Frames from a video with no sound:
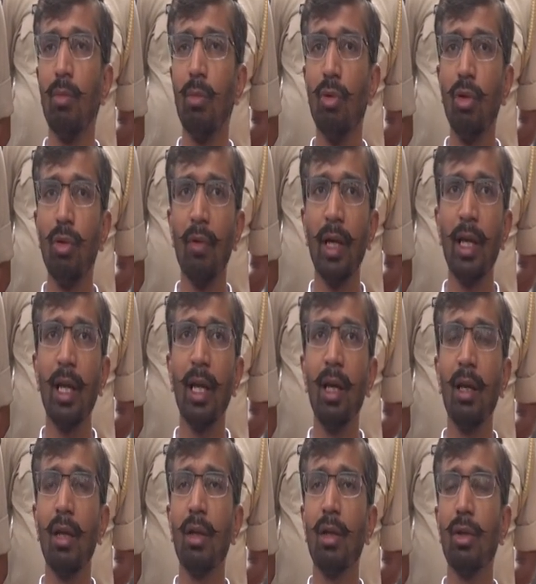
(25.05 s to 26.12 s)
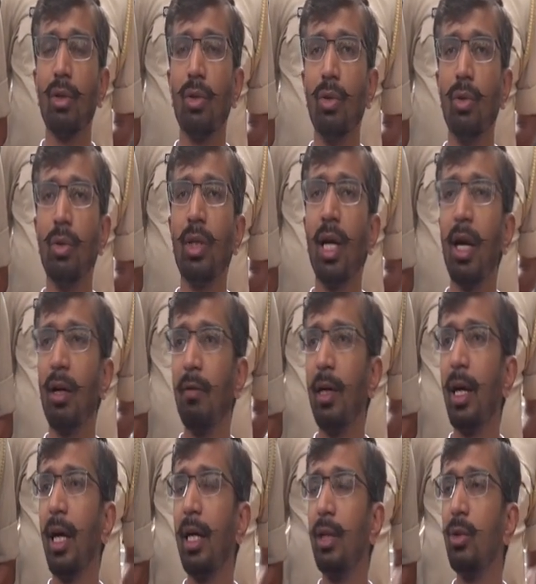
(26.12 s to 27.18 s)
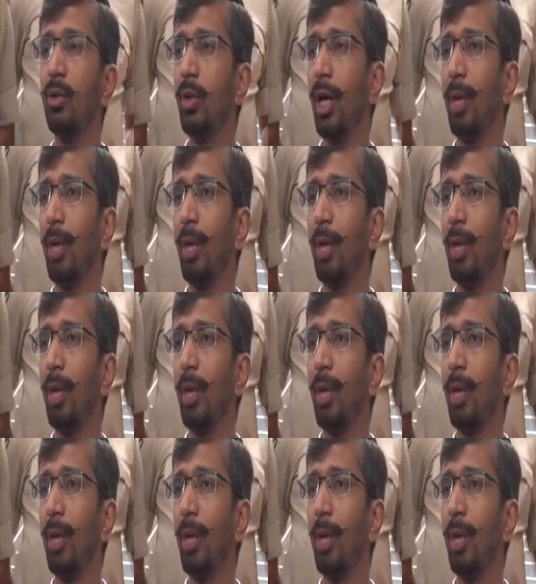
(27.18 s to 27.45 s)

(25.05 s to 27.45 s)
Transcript: మూడు వేల నూట అరవై ఐదు